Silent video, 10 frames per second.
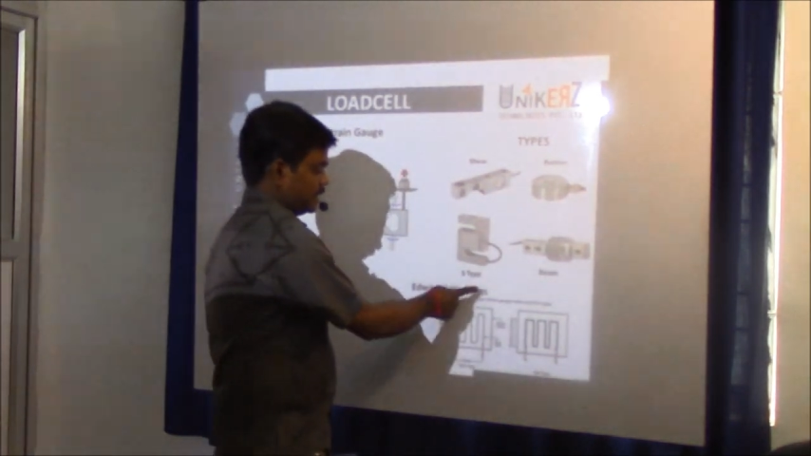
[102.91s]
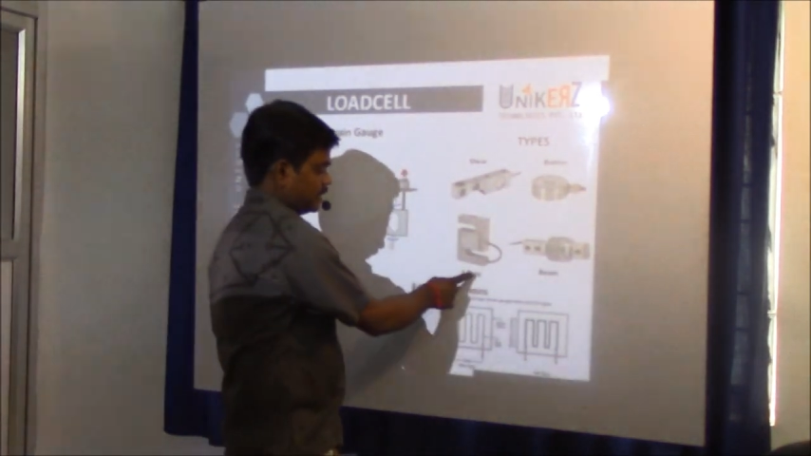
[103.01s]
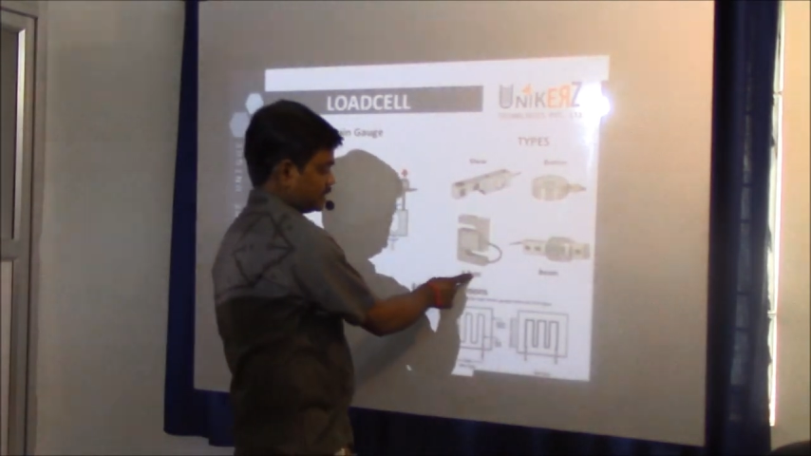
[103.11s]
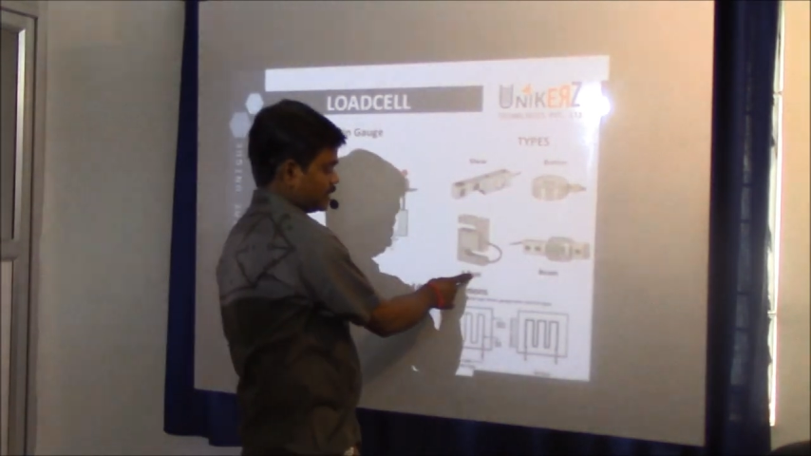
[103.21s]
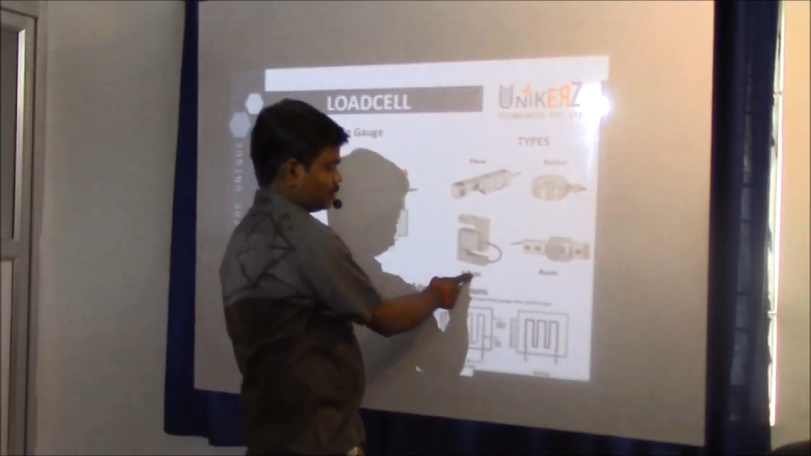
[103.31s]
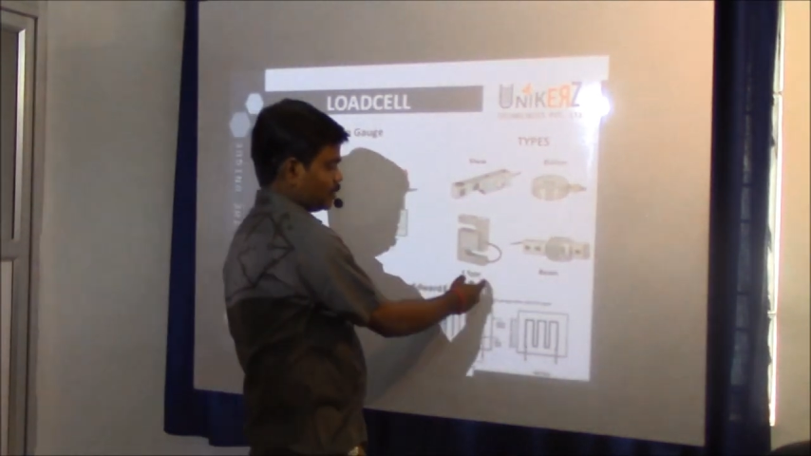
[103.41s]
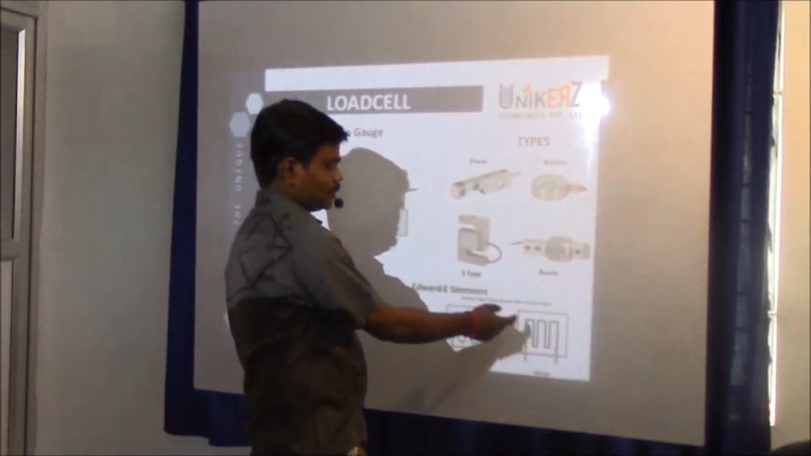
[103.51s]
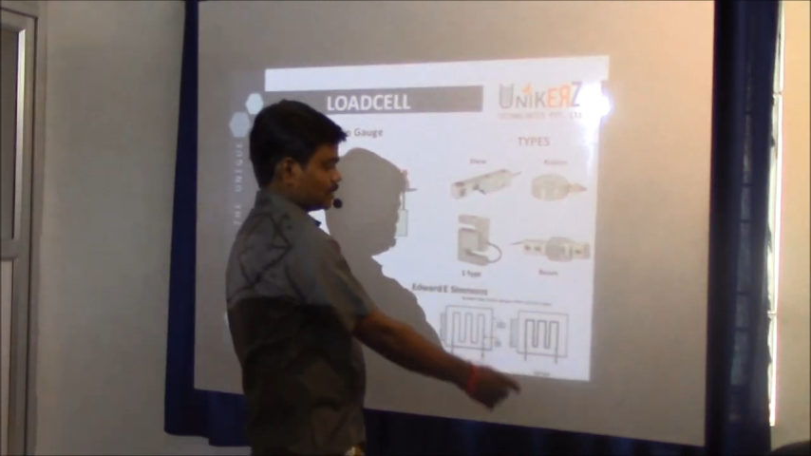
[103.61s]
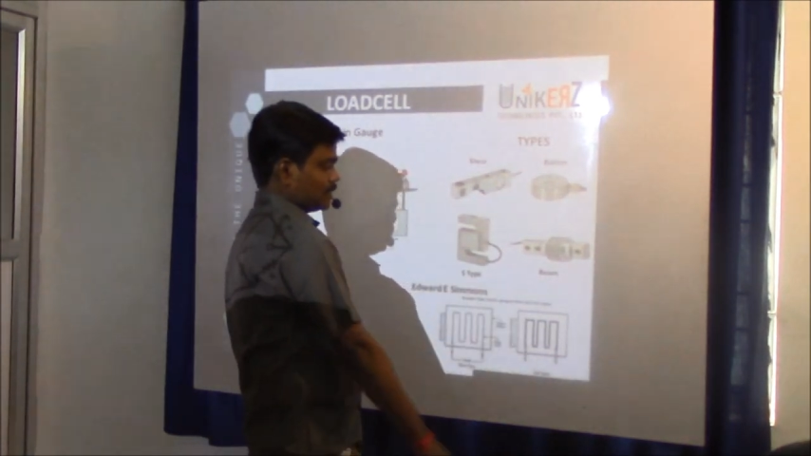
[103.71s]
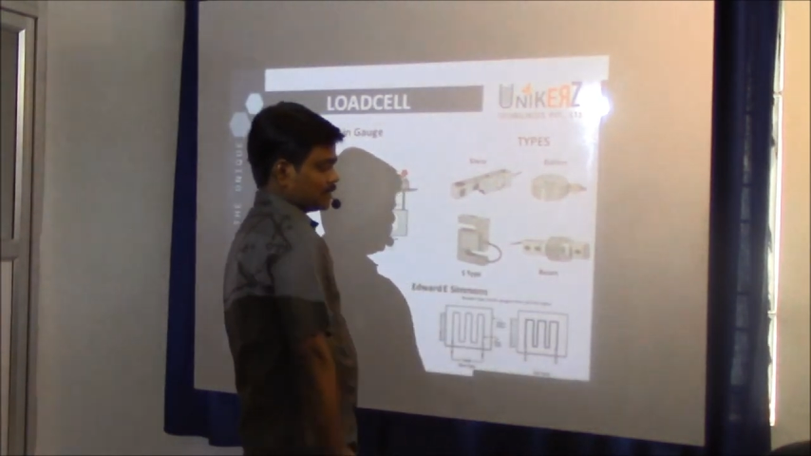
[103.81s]
எஸ் டைப்
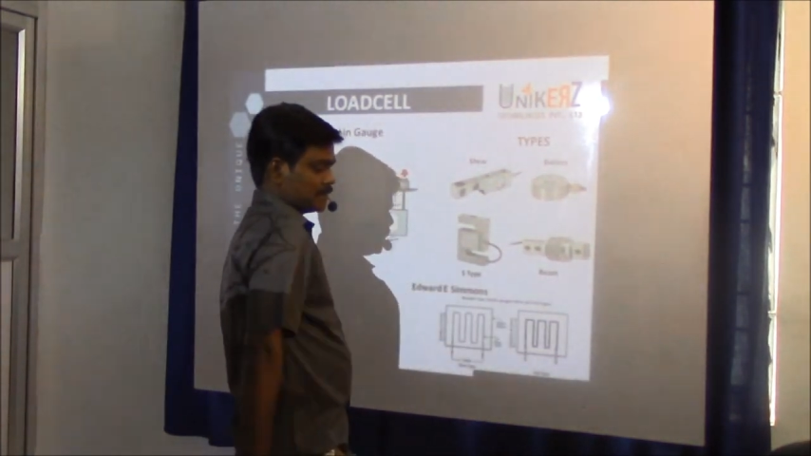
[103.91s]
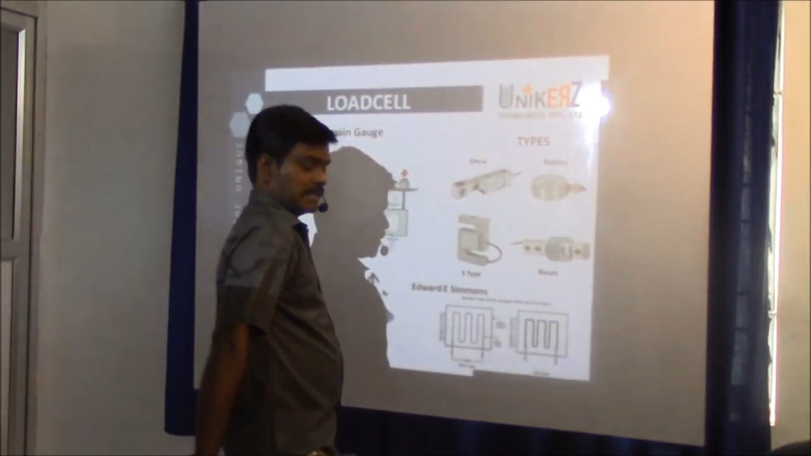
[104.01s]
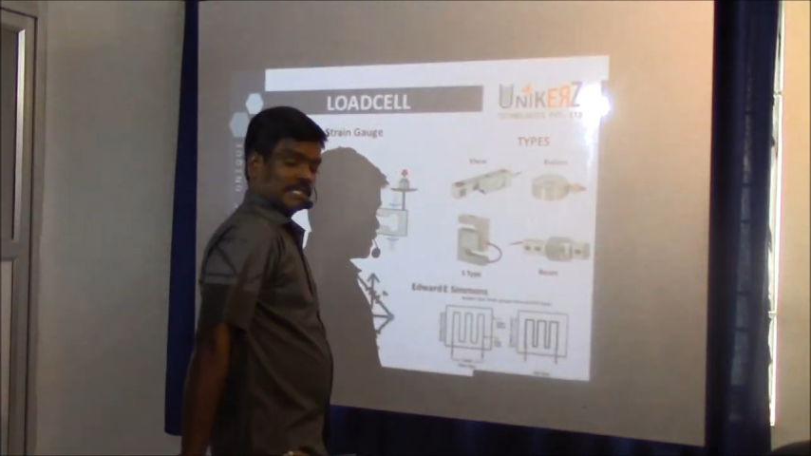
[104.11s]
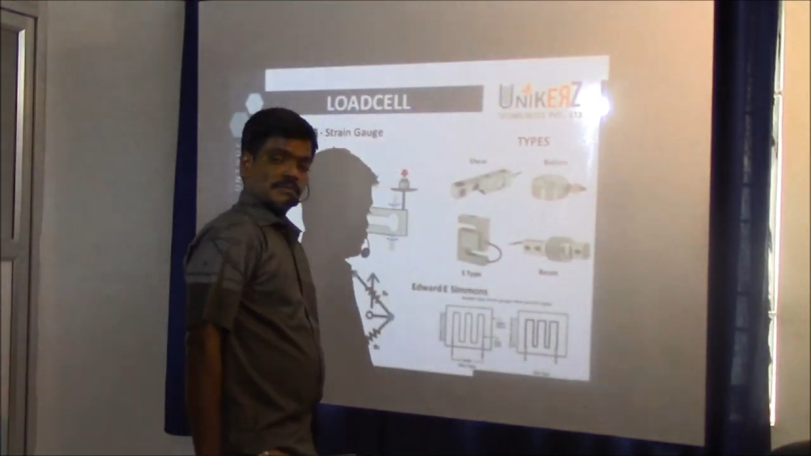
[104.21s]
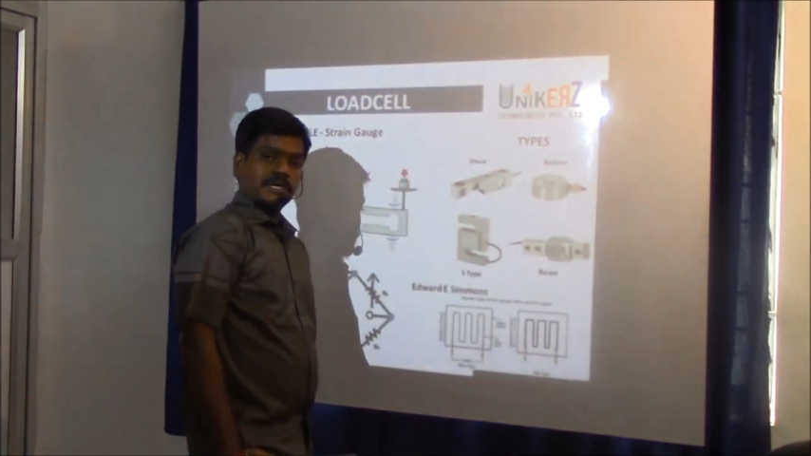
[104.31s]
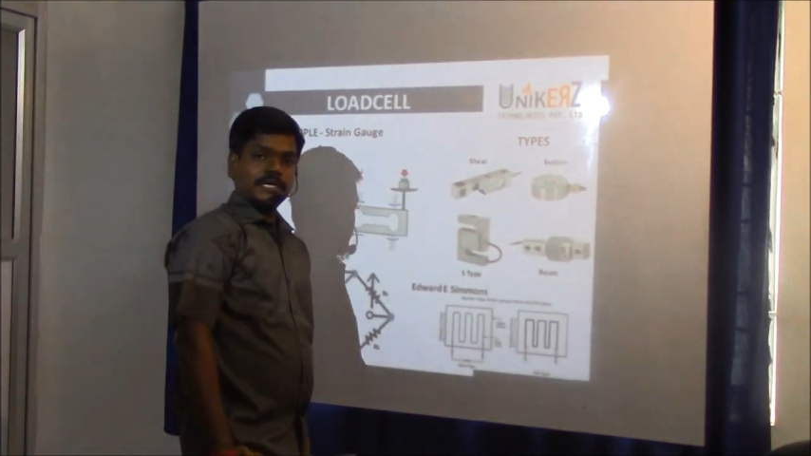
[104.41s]
லோட் செல்ஸ் இந்த மாதிரி